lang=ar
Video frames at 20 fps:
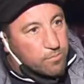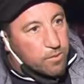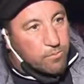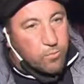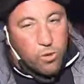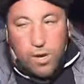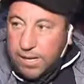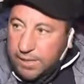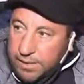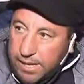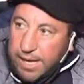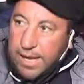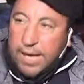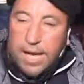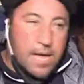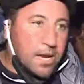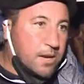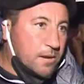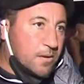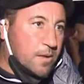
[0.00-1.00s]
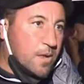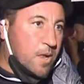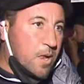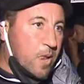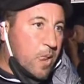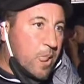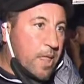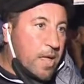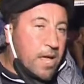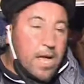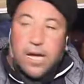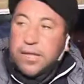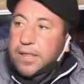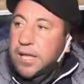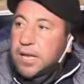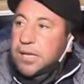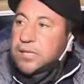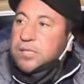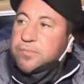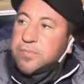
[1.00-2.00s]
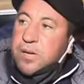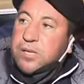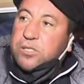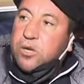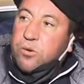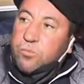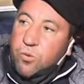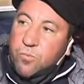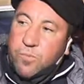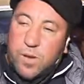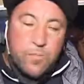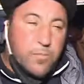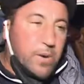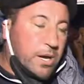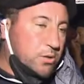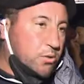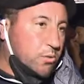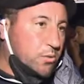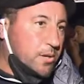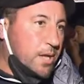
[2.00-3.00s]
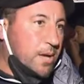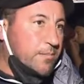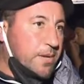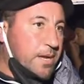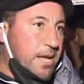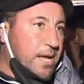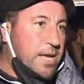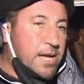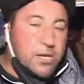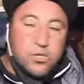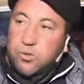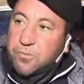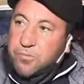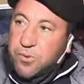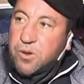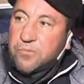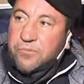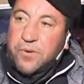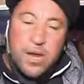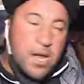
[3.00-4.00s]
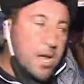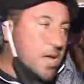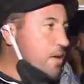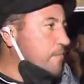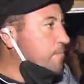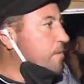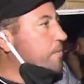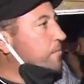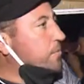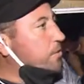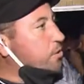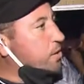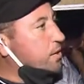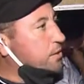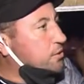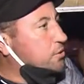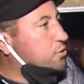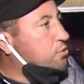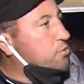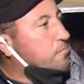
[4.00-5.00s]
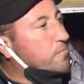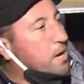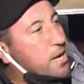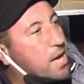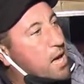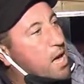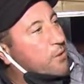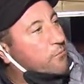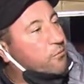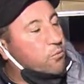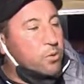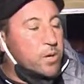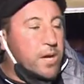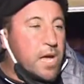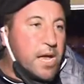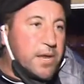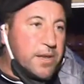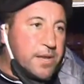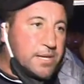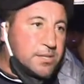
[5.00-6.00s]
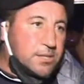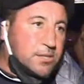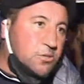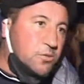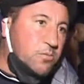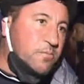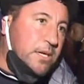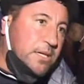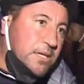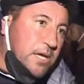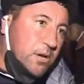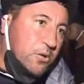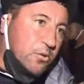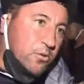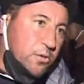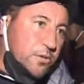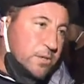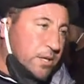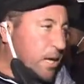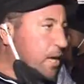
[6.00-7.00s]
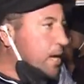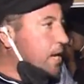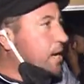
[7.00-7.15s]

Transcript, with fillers: مو هكذا خير هكذا اللي تما يسوموا من بعد وكذا من يا جو بريفير ميم السومه يعرفوا كاع الناس السومه تاع الحوت